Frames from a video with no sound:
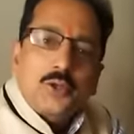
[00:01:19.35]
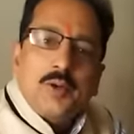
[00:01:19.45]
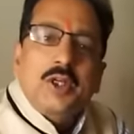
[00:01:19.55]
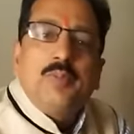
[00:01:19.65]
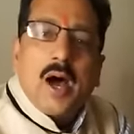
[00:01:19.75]

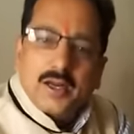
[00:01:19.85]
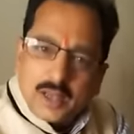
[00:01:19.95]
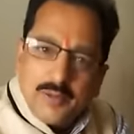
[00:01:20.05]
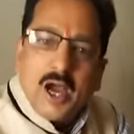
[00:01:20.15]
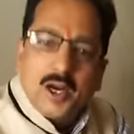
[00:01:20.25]
स्वच्छ
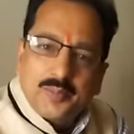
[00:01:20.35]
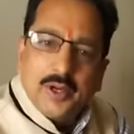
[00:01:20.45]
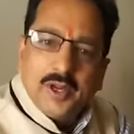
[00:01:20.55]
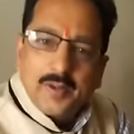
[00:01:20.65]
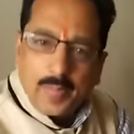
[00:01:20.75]
भारत अभियान
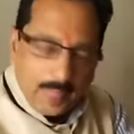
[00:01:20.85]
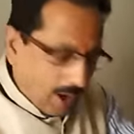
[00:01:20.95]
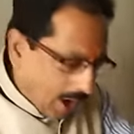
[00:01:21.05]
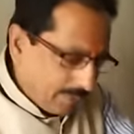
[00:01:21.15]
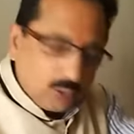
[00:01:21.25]
पे
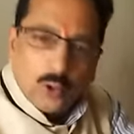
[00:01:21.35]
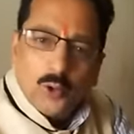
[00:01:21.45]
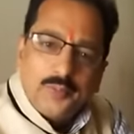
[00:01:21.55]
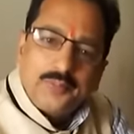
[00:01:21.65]
आपको